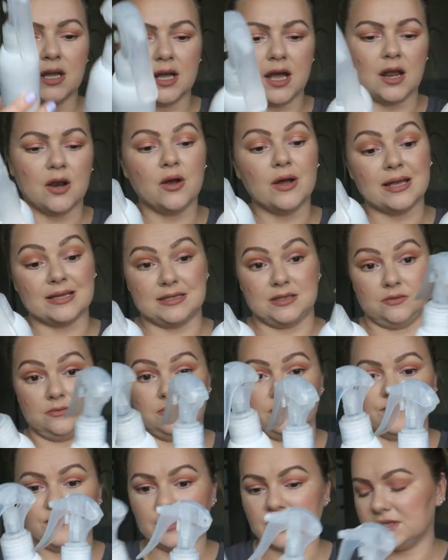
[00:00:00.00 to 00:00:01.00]
aloesu,
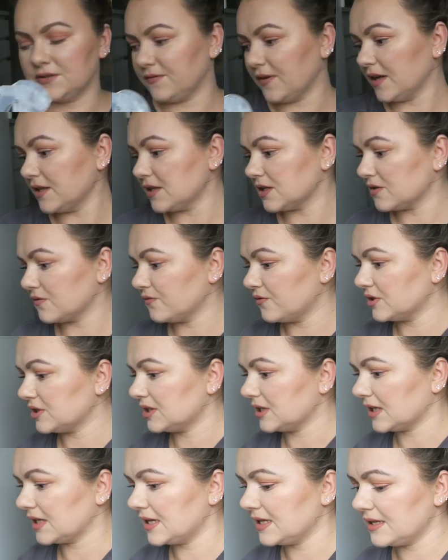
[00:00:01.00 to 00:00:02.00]
więc fajne są
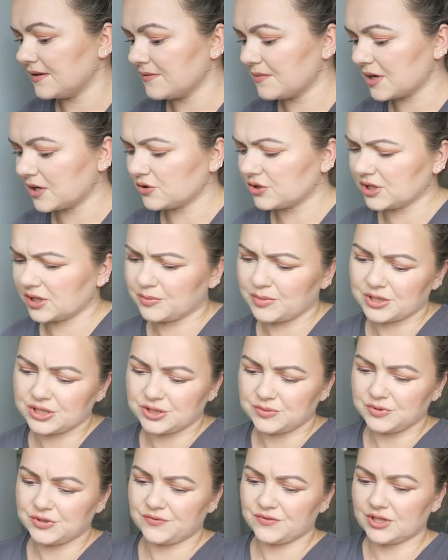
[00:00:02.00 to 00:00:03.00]
włosy takie, nie wiem, jakoś tak
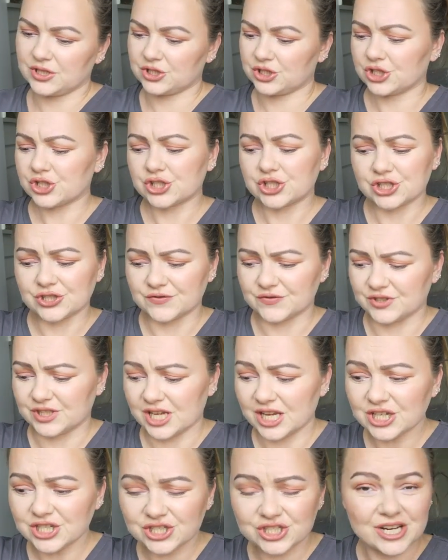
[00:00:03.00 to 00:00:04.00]
bardziej mi się wydaje, że
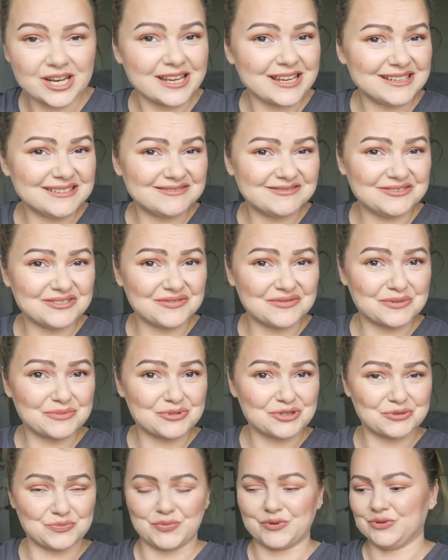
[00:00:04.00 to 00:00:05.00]
sztywniejsze, nie
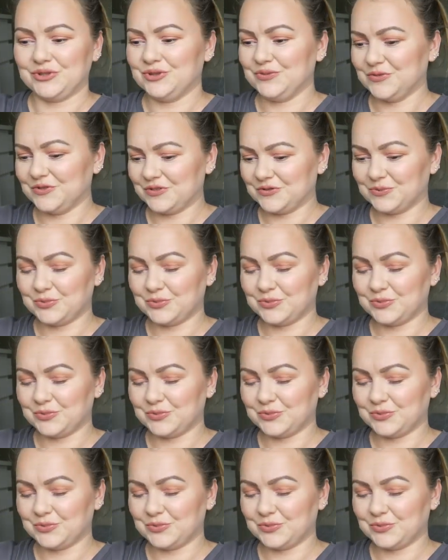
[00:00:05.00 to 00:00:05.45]
wiem, czy po, tym,